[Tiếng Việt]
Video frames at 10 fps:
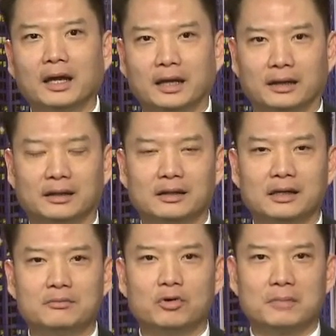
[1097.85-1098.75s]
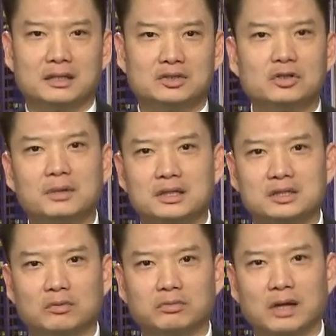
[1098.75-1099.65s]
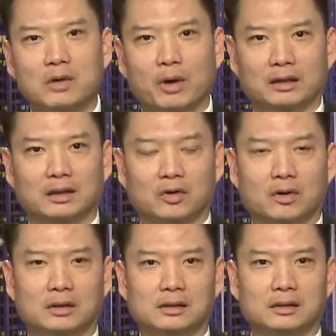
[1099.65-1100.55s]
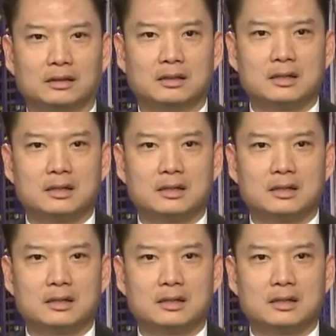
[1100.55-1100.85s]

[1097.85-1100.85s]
hiện cái ý muốn bành trướng của mình trong kế hoạch là con đường